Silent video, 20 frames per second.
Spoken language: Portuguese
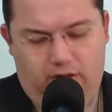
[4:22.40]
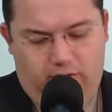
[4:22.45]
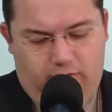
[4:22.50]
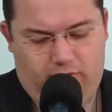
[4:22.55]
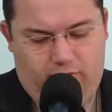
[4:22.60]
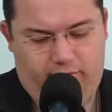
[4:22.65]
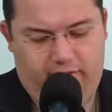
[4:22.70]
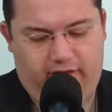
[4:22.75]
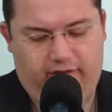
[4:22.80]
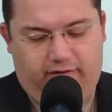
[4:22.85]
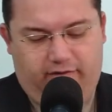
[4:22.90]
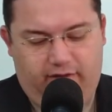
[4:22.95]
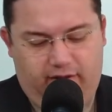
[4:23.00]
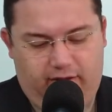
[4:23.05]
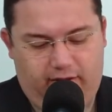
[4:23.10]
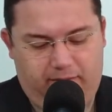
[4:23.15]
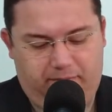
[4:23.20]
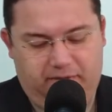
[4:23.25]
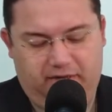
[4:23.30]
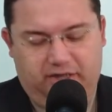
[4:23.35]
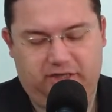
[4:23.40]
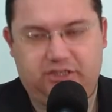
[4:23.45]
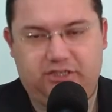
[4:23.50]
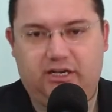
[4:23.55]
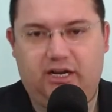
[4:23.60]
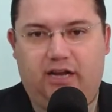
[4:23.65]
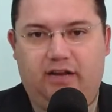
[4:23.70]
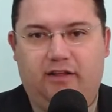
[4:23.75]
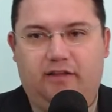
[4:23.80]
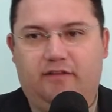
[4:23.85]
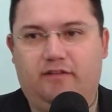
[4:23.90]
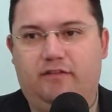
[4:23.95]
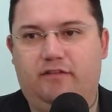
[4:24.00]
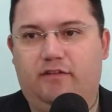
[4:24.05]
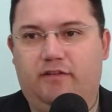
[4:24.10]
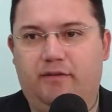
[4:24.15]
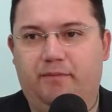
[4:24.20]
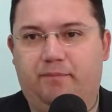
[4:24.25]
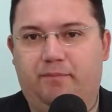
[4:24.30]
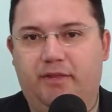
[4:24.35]
Comece a praticar as
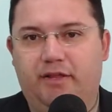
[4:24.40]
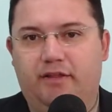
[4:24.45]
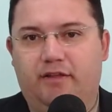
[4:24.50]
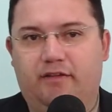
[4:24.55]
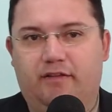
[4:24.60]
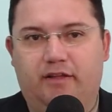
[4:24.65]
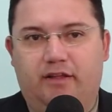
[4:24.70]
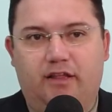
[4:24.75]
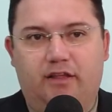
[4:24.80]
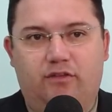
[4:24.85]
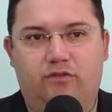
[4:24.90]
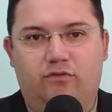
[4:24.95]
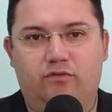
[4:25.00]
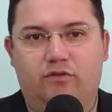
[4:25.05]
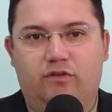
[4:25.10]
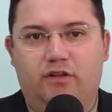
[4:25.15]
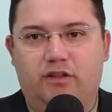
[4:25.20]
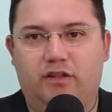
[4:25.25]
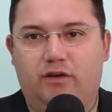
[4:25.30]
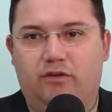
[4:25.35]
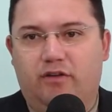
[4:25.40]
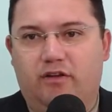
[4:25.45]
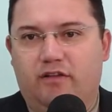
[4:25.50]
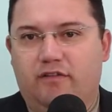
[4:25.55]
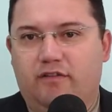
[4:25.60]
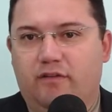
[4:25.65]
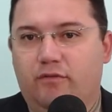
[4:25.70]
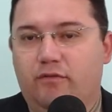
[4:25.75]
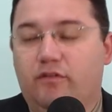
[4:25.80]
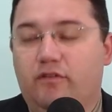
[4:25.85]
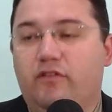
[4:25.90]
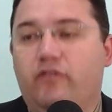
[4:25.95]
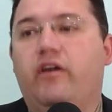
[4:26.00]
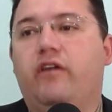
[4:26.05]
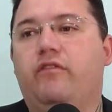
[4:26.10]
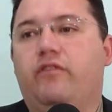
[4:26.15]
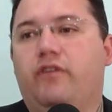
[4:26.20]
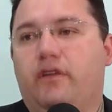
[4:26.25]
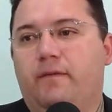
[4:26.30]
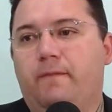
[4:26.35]
disciplinas da leitura e da oração, você
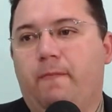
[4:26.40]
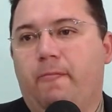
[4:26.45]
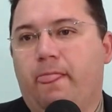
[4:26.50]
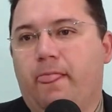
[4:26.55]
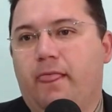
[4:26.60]
vai ver.